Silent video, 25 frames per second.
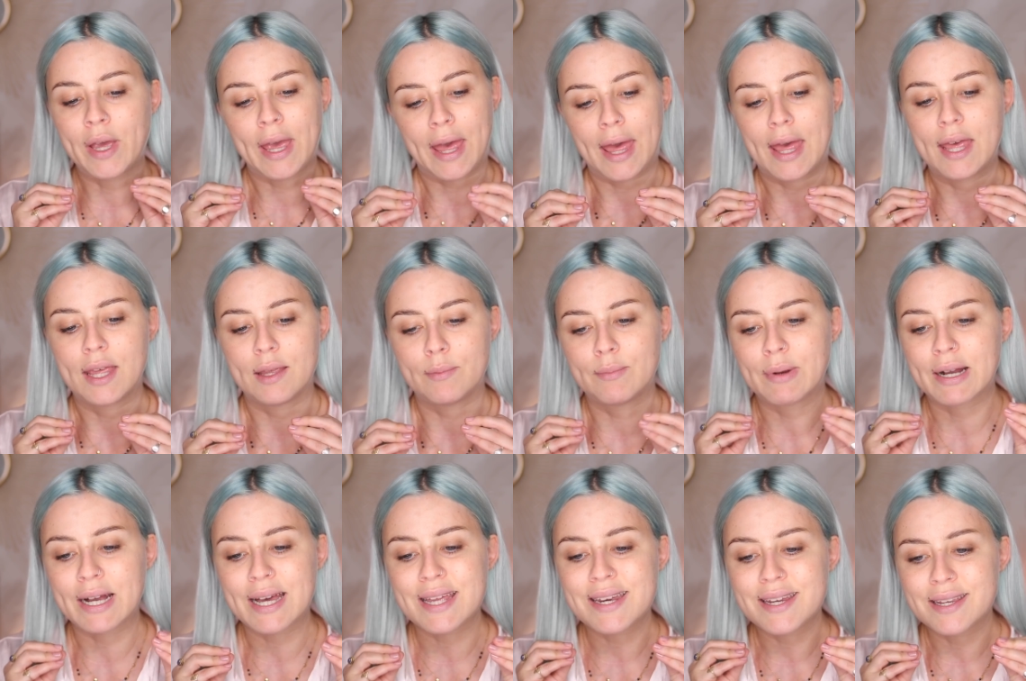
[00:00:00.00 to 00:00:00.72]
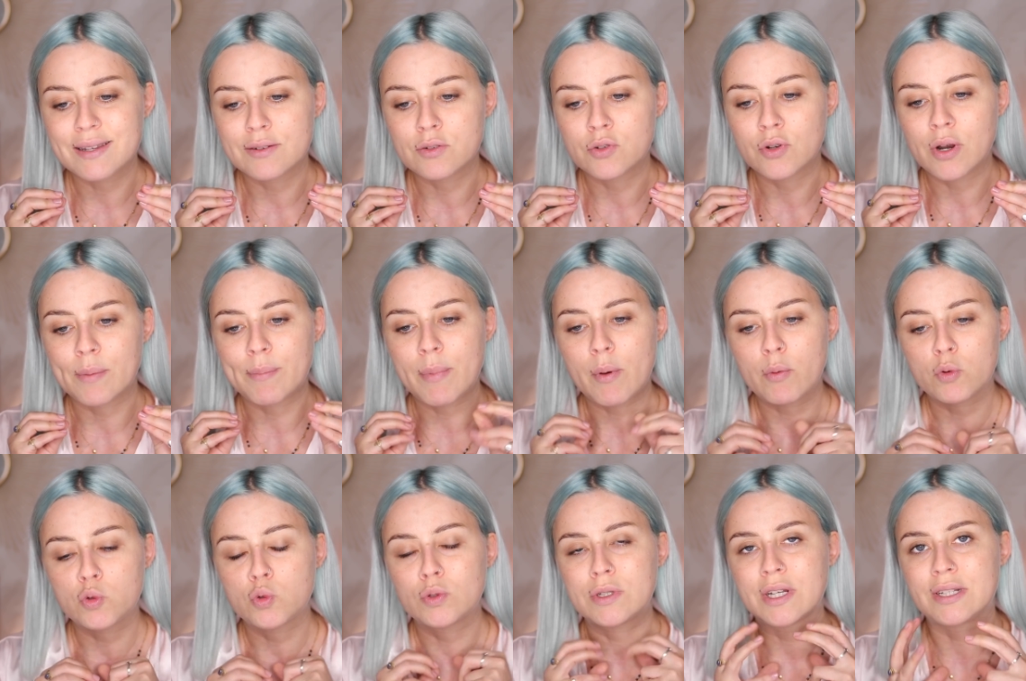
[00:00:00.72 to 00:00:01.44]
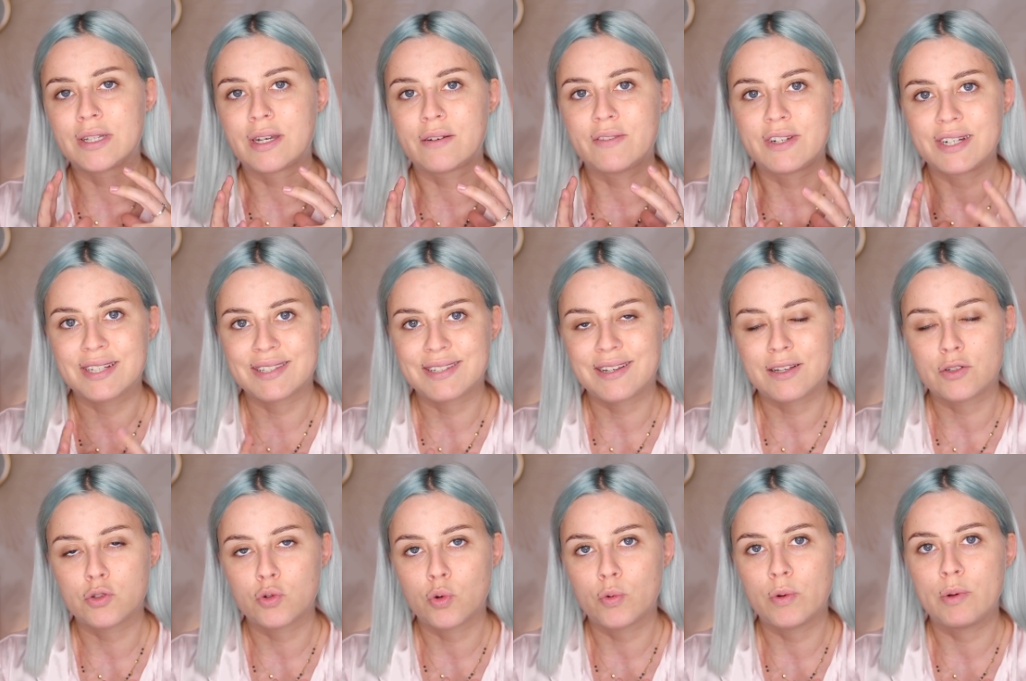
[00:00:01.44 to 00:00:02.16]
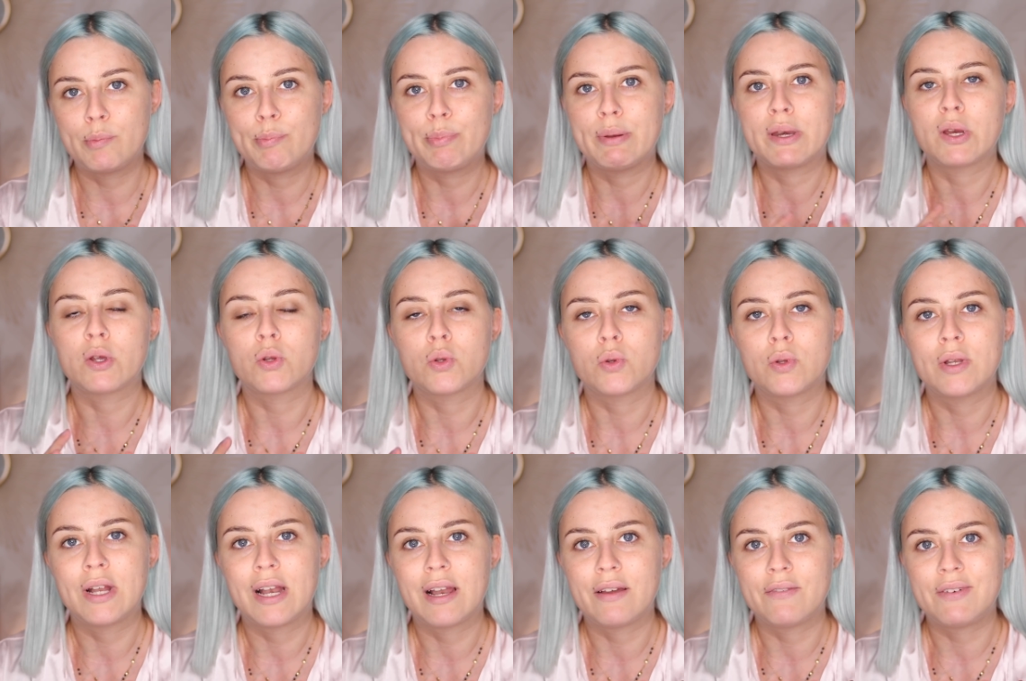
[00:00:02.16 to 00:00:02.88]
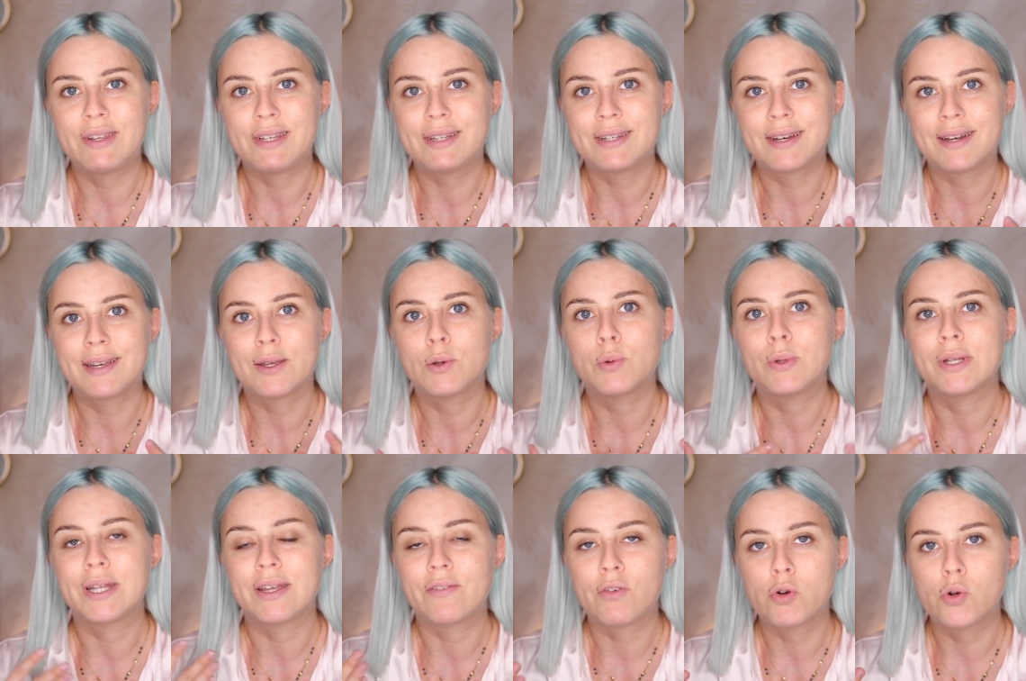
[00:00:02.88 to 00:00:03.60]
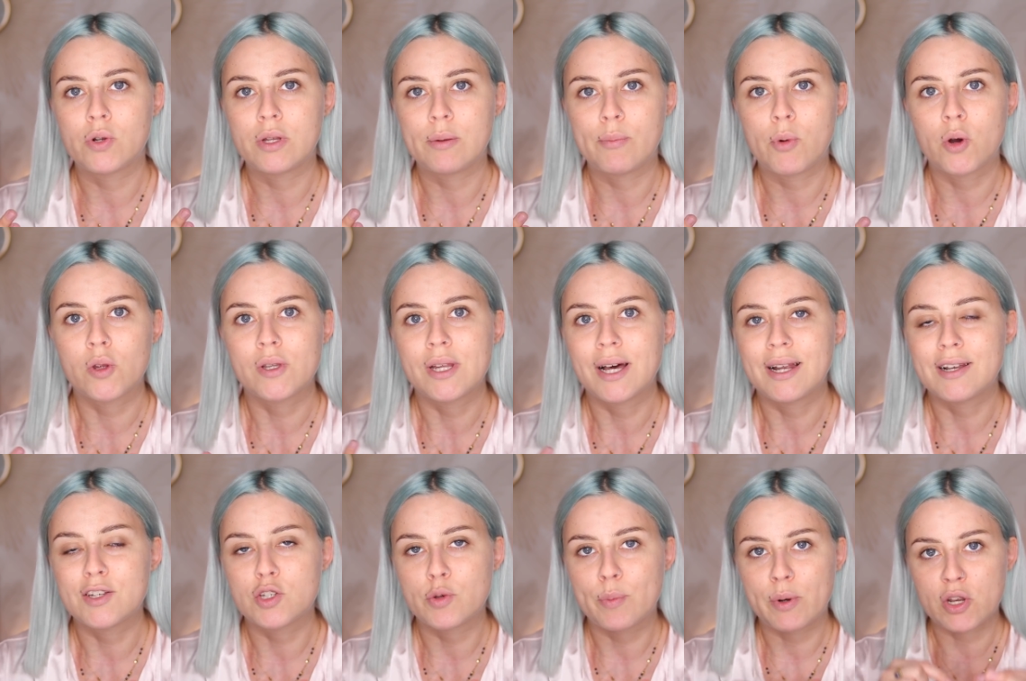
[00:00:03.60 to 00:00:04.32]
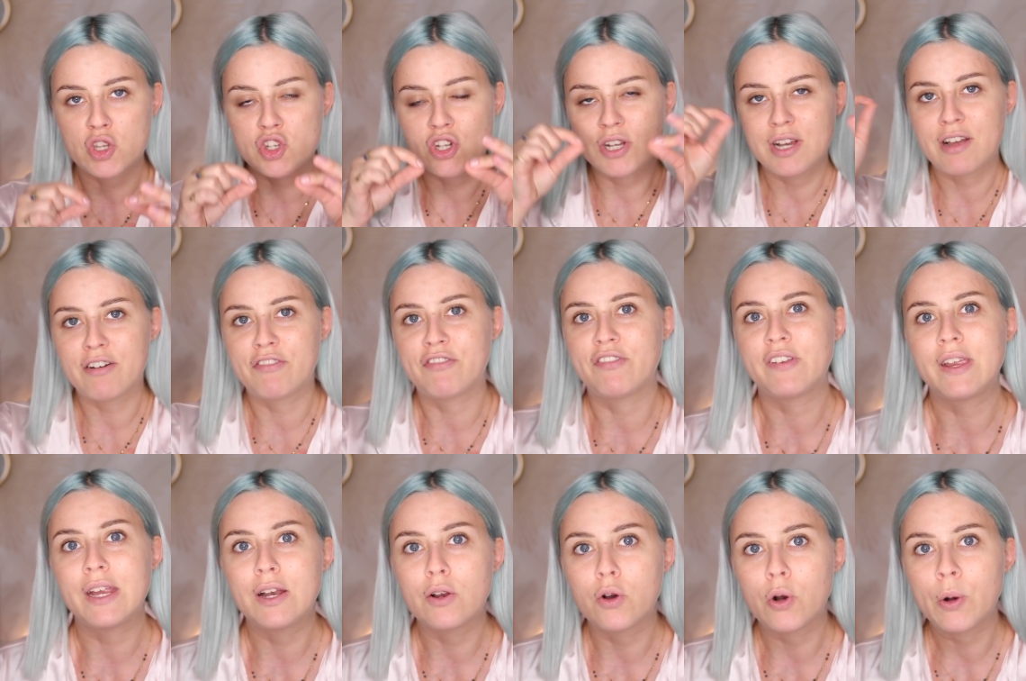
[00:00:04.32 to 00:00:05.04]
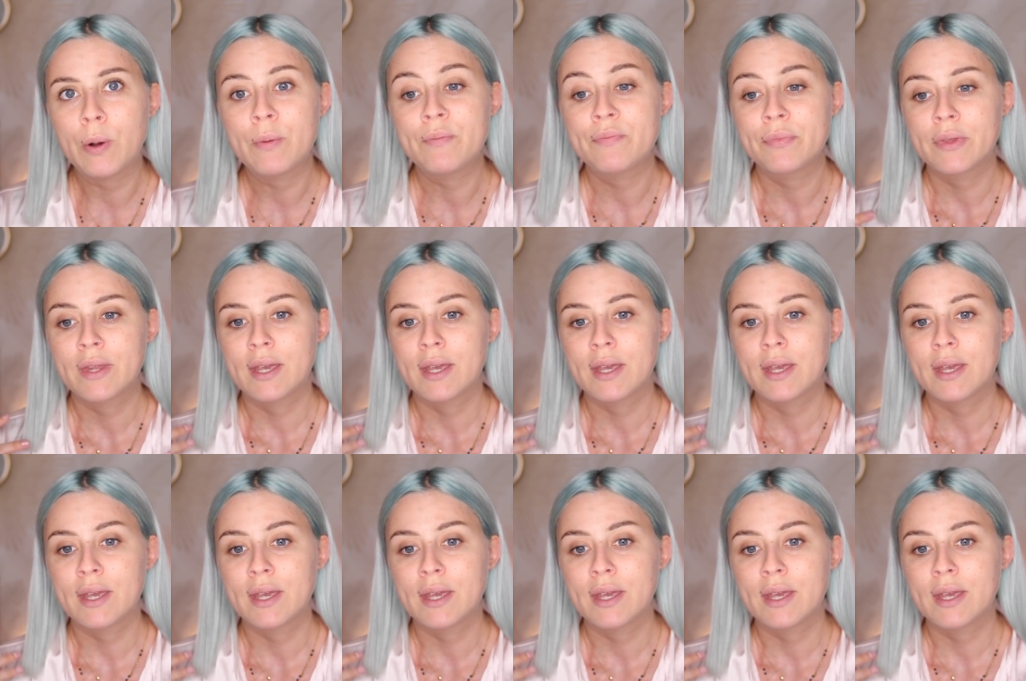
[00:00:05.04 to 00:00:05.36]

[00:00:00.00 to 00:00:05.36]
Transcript: ok, magari non abbiamo tutti attraversato quel periodo della vita in cui andavano di moda le sopracciglia a filo